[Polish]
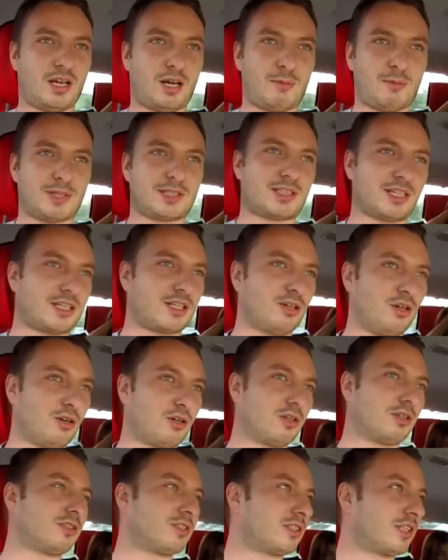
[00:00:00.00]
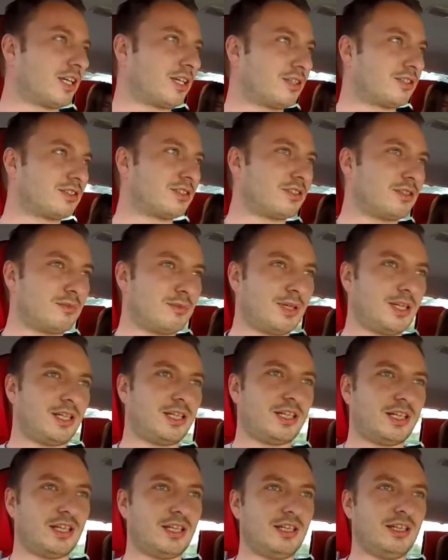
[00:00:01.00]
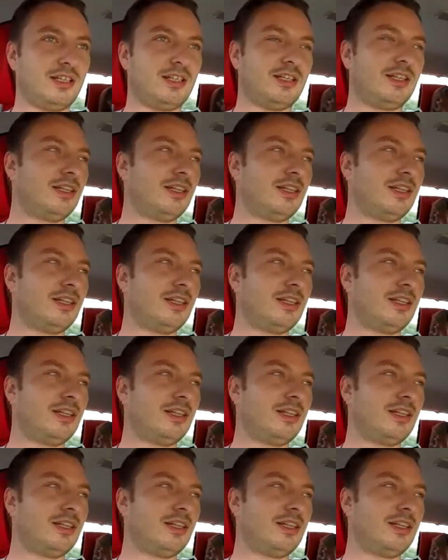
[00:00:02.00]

A ma takie oko do tego, że normalnie